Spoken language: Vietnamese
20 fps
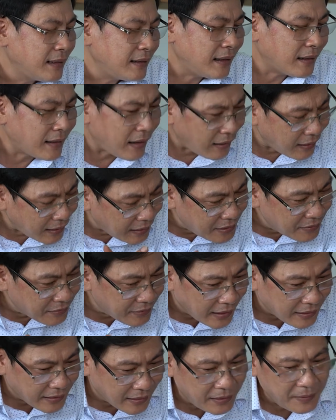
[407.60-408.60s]
nó có cái điều
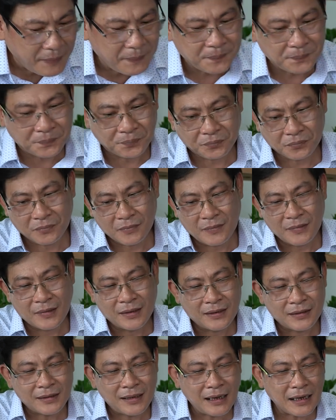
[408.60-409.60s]
này nữa
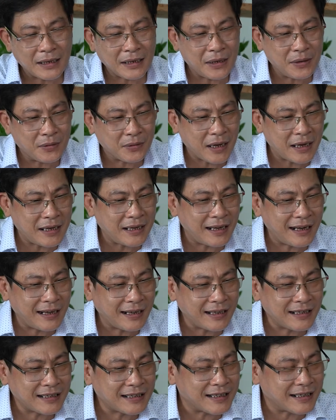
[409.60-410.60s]
tức là nhiều khi á
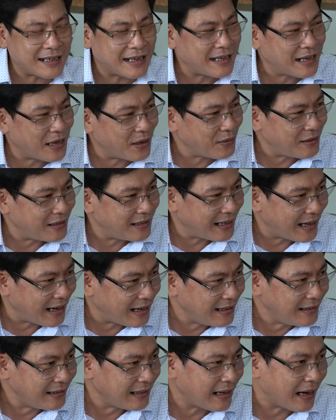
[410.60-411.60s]
cái sự nghi ngờ người
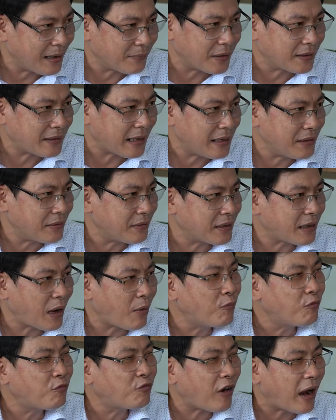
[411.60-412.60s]
lớn lại làm cho trẻ như
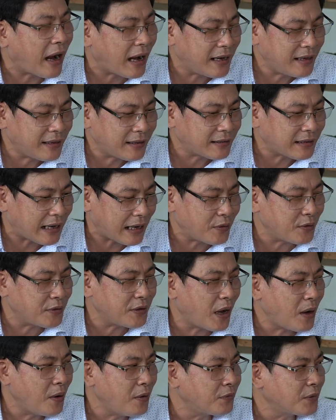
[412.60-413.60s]
không phải trẻ nói
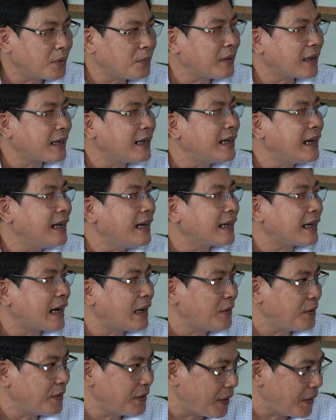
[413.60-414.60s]
dối chúng ta cứ nghĩ là trẻ
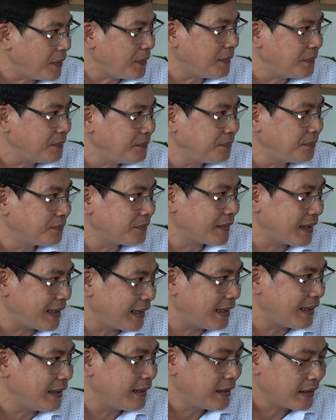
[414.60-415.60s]
nói dối
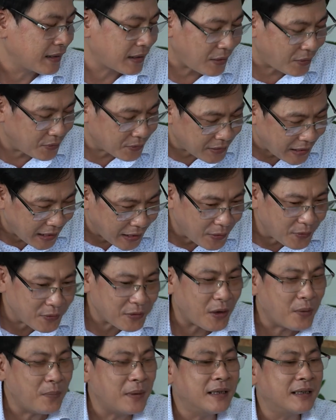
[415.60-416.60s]
à, còn trẻ nói
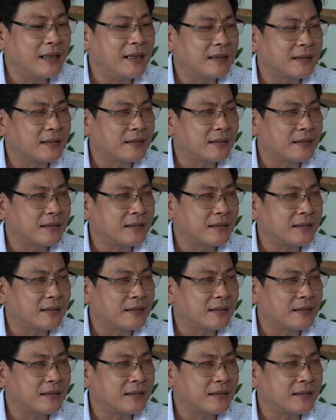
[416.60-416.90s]
dối bình thường